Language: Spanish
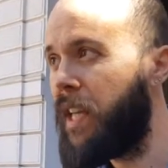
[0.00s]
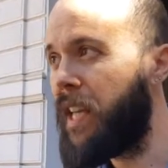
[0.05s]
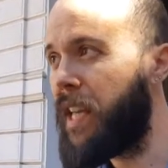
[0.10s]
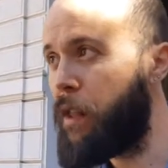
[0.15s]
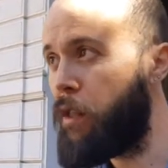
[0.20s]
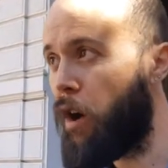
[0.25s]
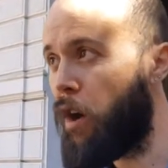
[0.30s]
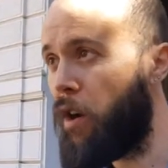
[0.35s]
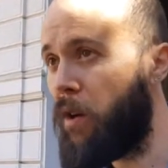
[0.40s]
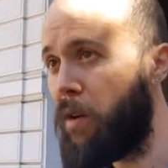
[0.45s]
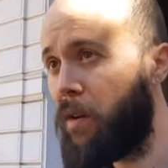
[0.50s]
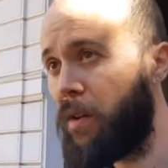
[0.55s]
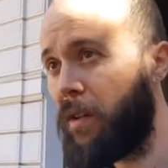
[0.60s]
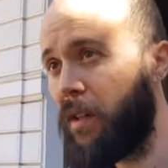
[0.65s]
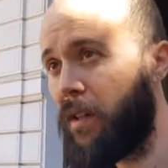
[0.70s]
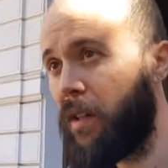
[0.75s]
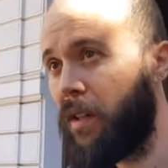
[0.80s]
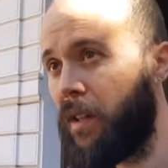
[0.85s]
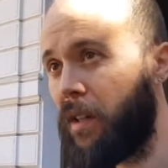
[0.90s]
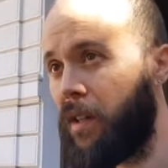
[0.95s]
Y dos,
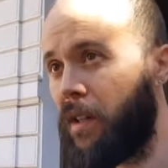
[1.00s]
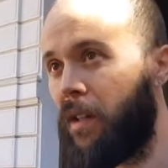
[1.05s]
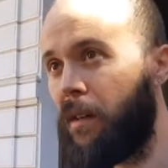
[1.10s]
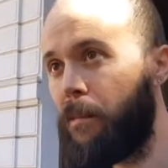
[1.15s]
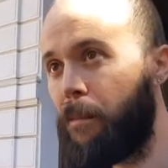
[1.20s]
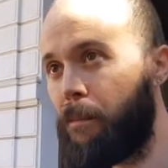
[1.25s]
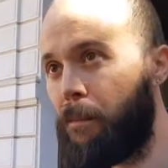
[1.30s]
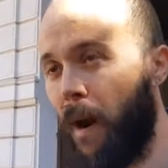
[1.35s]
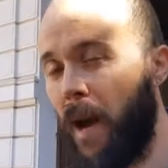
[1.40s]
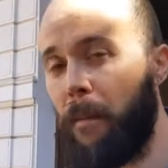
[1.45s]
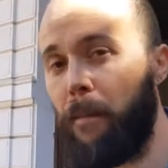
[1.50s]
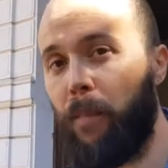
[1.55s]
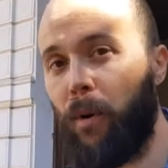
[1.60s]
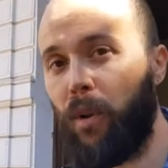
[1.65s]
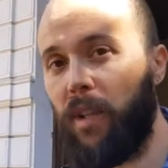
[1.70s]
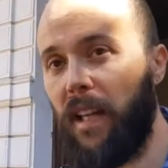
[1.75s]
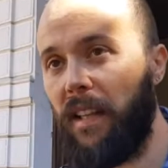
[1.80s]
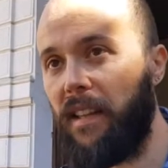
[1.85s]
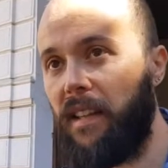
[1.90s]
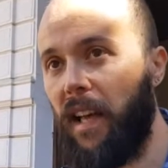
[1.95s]
más
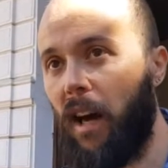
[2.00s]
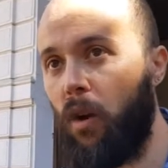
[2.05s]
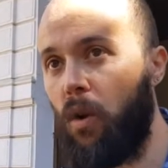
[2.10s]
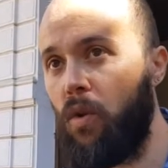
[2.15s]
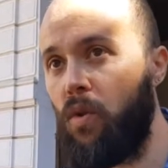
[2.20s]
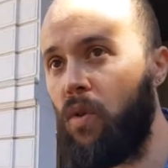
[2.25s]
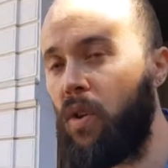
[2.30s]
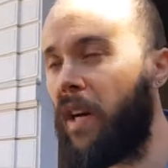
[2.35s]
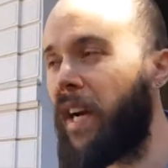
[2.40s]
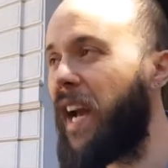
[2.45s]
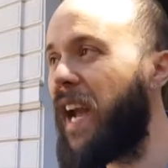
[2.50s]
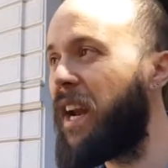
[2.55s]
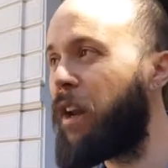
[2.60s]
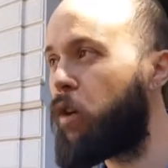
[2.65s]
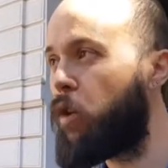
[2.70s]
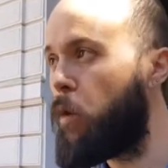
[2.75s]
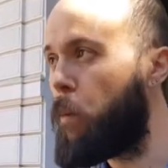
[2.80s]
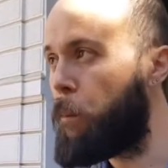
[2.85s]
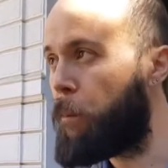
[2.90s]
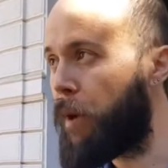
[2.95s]
importante aún, el
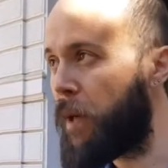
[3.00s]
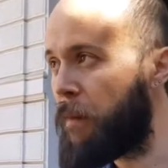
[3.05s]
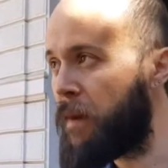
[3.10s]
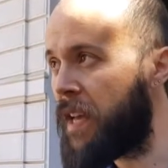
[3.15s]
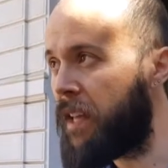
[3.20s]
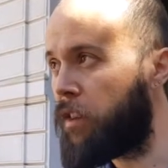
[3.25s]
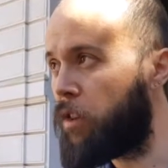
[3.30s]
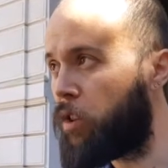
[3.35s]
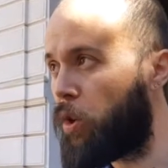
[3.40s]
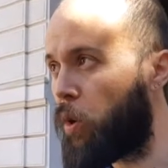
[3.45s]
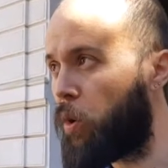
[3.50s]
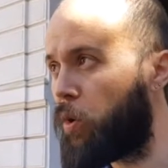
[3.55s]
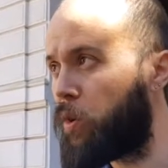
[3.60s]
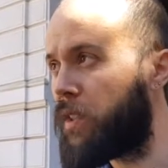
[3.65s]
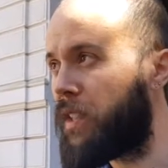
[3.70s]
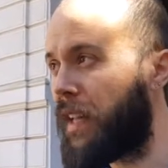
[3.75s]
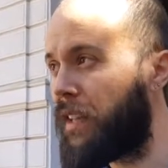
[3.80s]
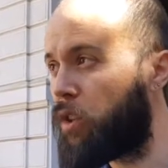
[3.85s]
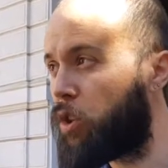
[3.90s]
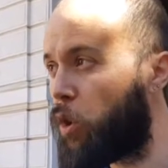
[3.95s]
cumplimiento
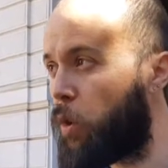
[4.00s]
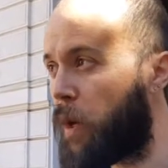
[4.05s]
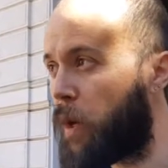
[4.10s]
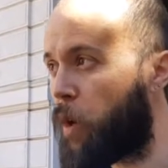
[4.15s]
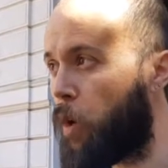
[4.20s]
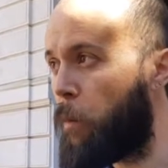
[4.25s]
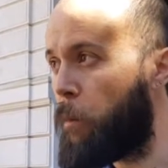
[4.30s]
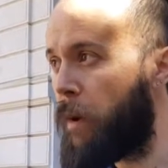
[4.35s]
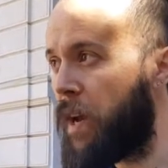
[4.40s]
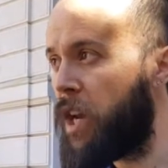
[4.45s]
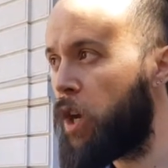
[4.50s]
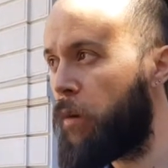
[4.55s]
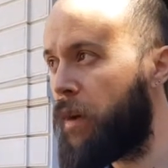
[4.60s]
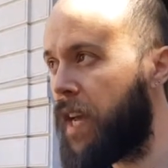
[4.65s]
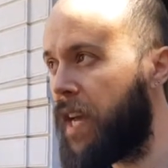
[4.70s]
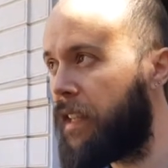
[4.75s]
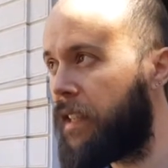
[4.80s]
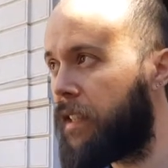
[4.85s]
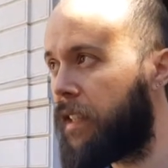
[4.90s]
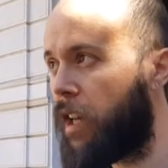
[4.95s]
tanto del convenio
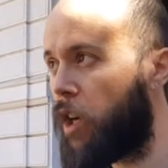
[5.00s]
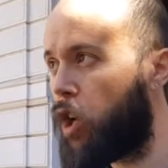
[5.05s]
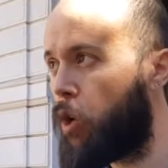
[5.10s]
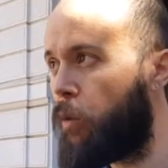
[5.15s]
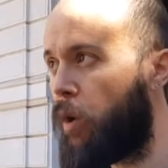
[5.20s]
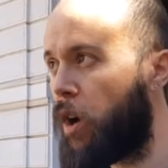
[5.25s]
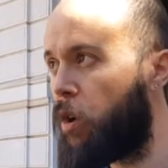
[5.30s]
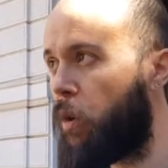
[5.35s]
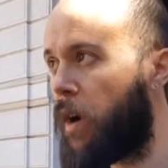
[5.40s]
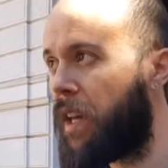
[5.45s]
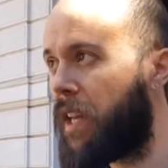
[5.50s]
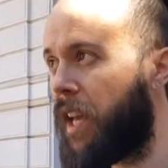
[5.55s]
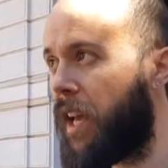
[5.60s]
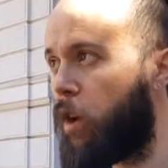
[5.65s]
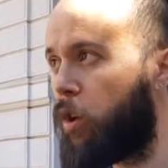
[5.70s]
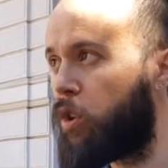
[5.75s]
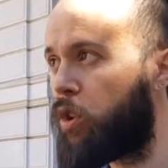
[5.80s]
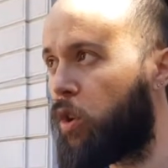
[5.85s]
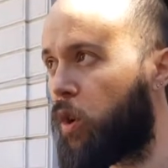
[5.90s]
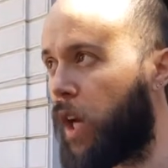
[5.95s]
vigente como de
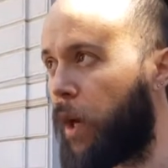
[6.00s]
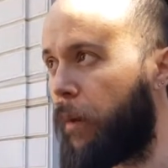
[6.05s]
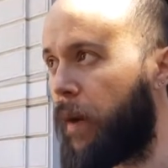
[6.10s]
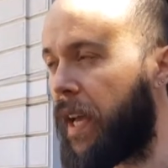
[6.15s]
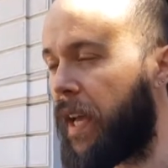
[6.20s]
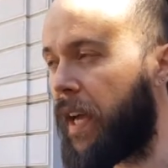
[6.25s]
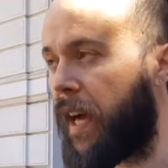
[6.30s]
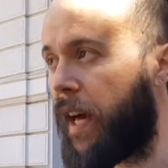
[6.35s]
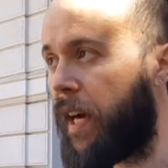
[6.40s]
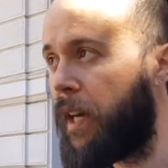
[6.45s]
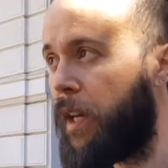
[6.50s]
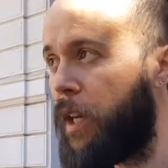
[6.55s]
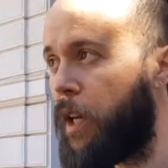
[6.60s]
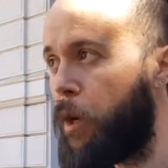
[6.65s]
cualquier otro que venga.